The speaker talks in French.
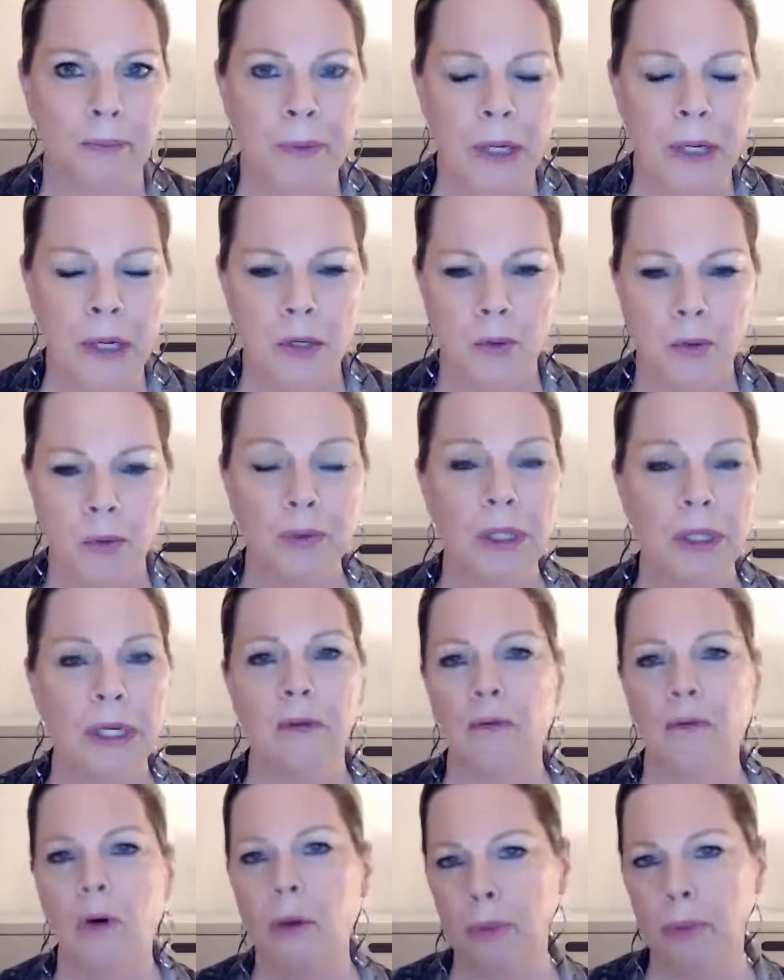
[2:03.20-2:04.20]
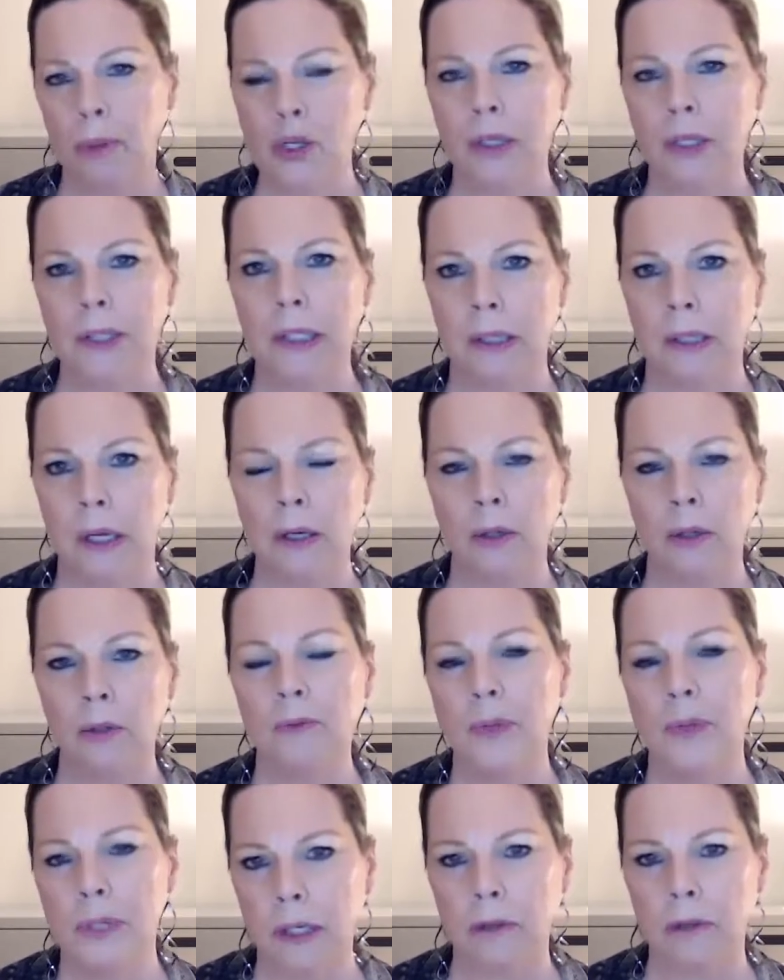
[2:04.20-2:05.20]
si vous voulez avoir plus de détails,
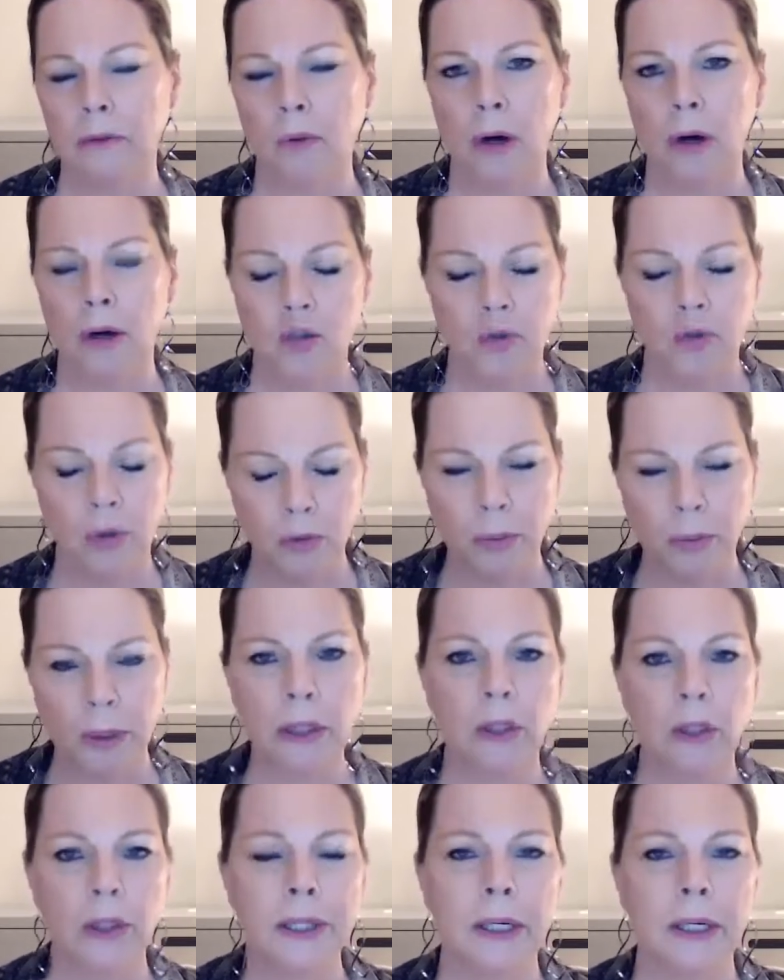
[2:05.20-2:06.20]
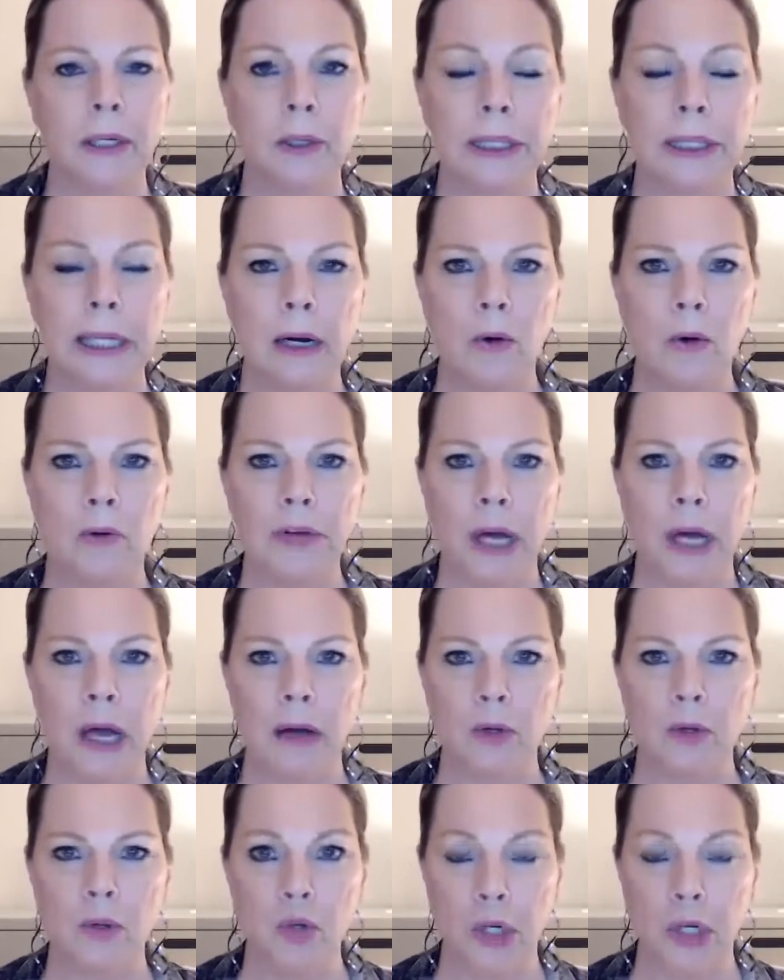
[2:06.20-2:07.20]
vous irez voir, je vais vous mettre le lien de la
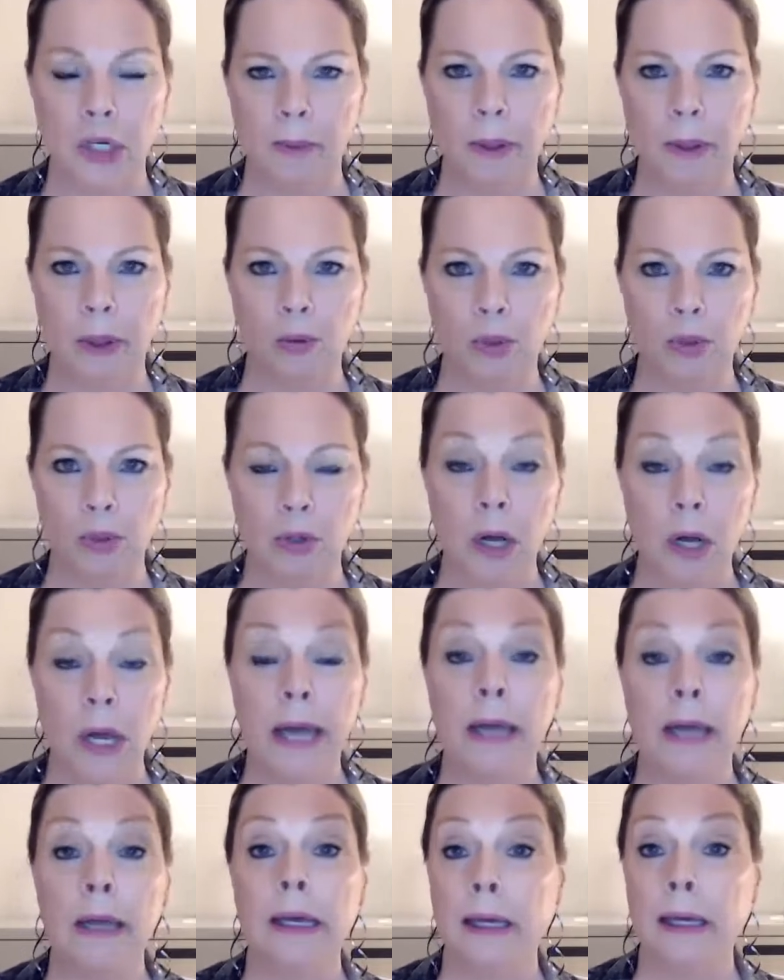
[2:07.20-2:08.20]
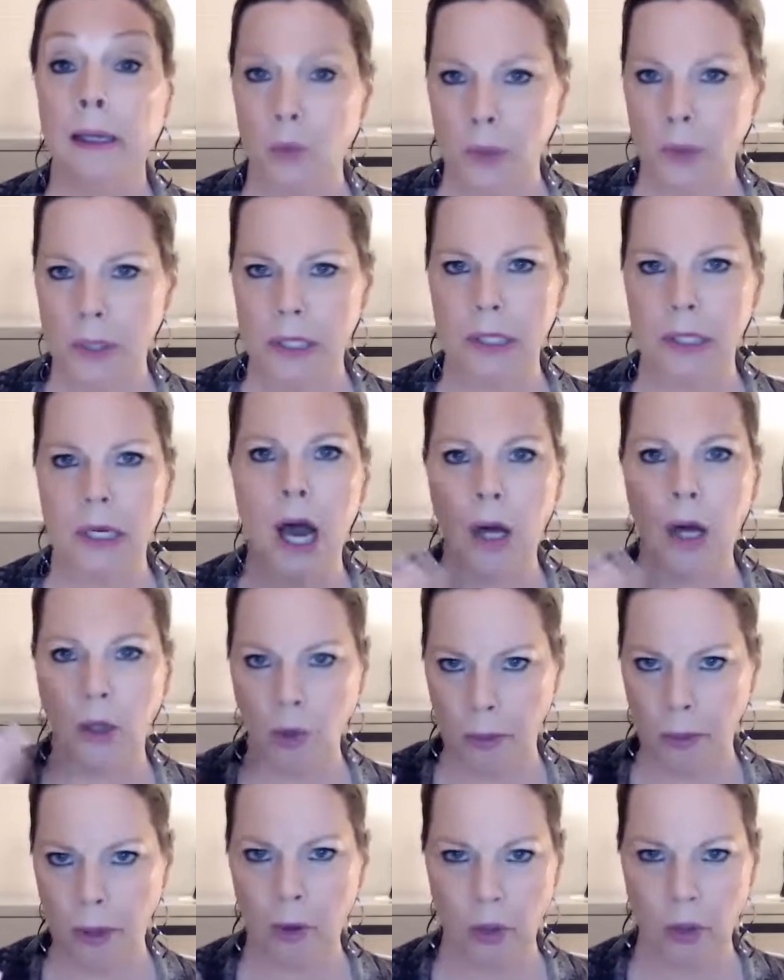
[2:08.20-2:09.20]
conférence où j'explique tout ça et aussi en
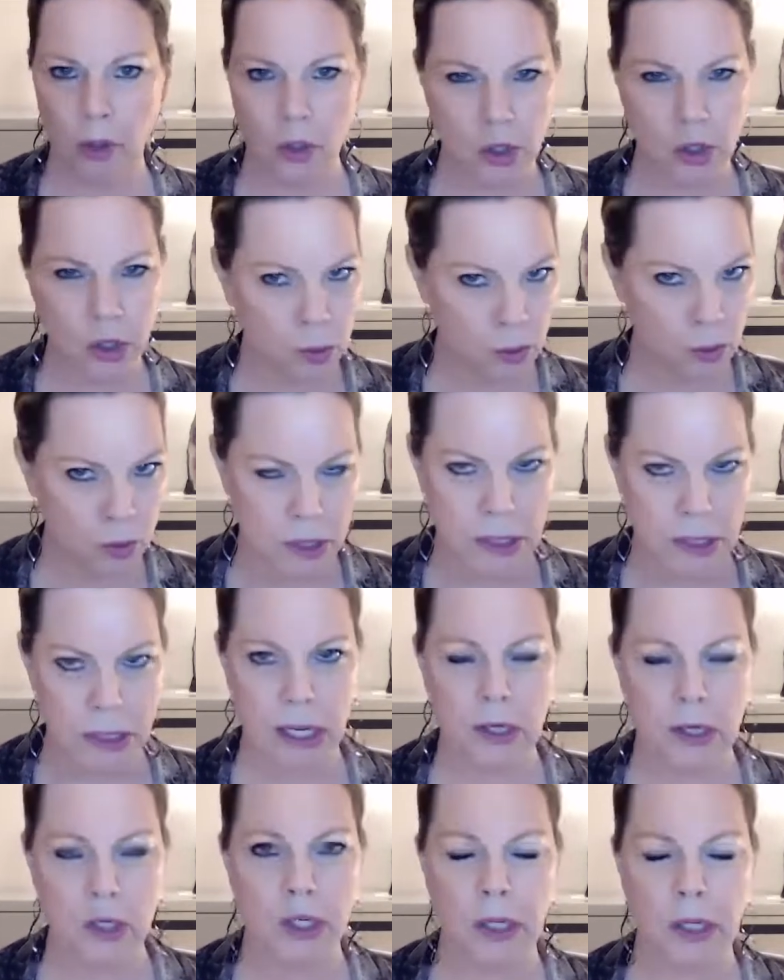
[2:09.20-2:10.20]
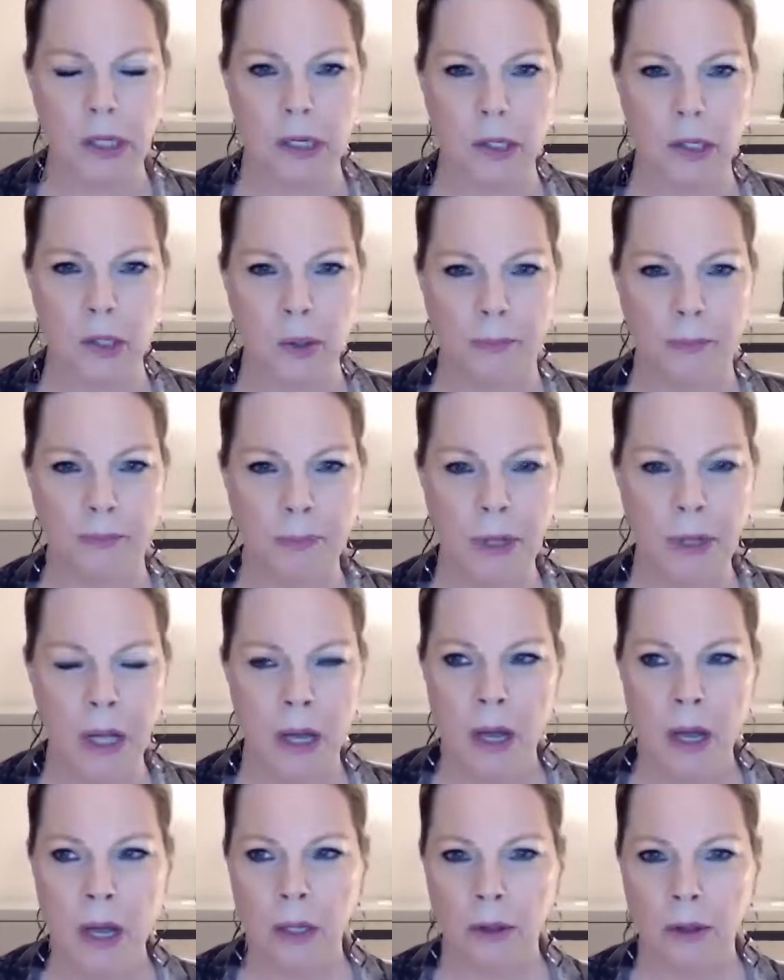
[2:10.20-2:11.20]
numérologie, tout ce qui se cache derrière ça.
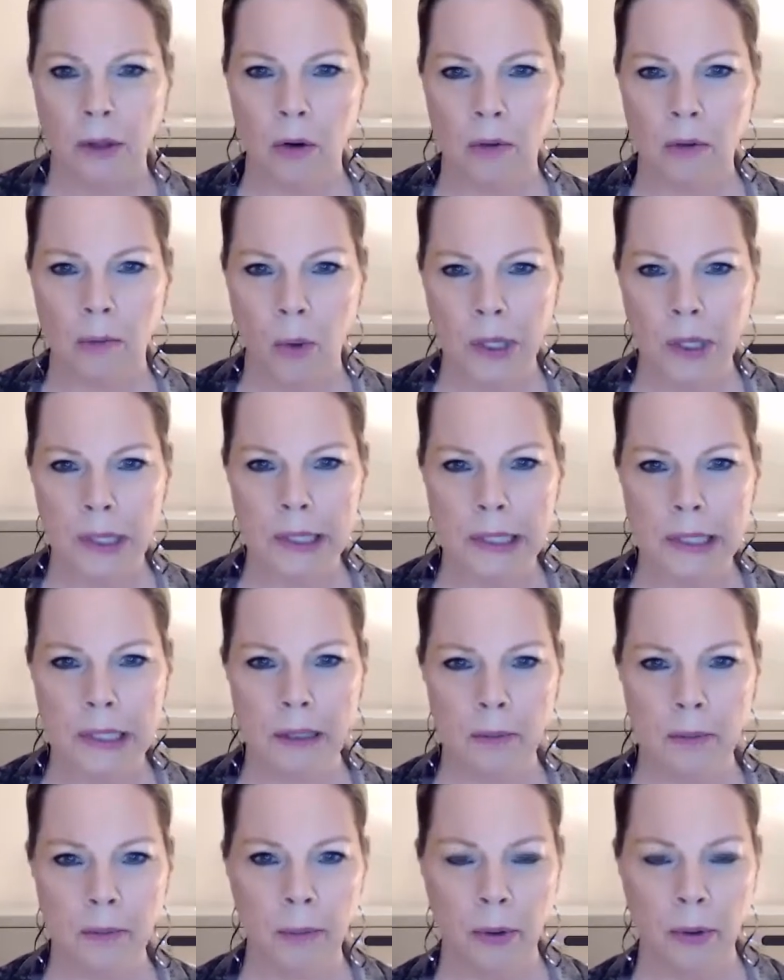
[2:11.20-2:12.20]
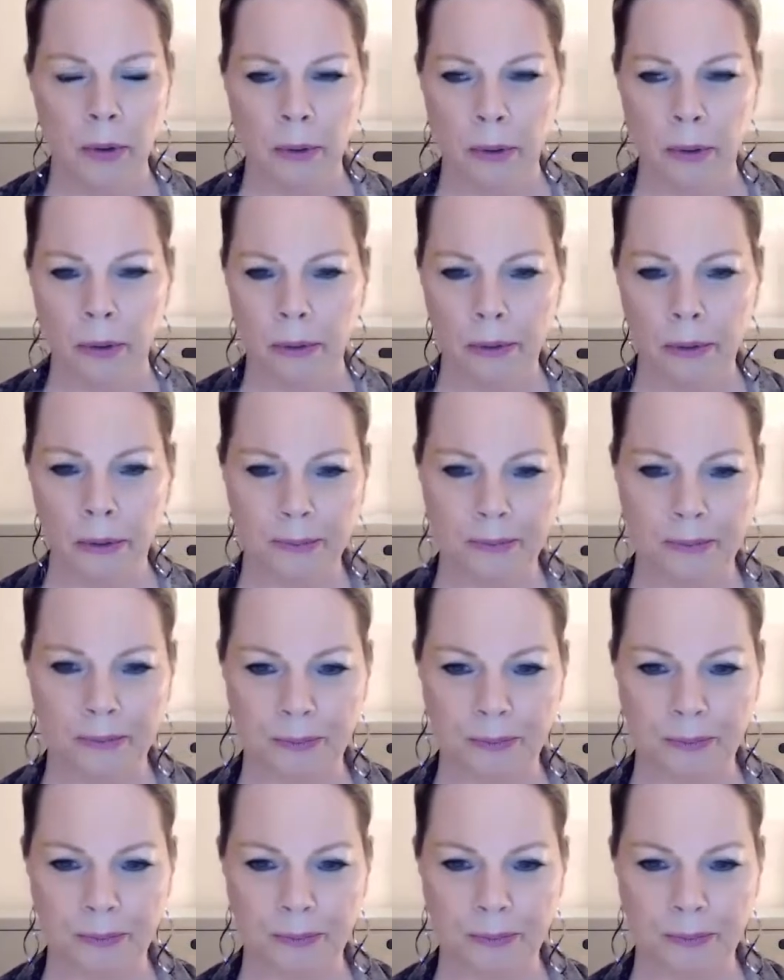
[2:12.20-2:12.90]
Donc, moi, ce qui me